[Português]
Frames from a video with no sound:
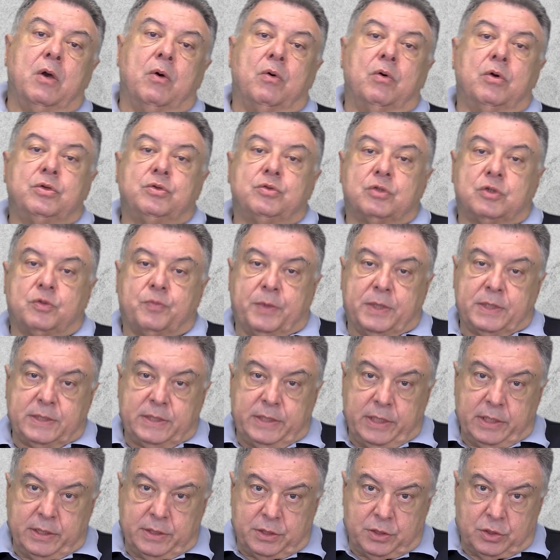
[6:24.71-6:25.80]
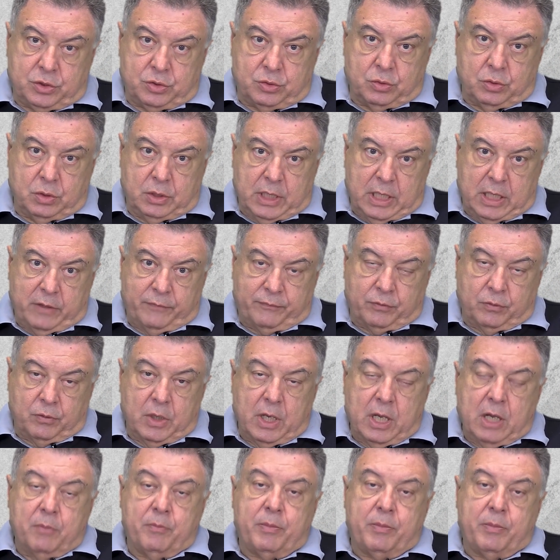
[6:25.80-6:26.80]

onde os pacientes estudavam,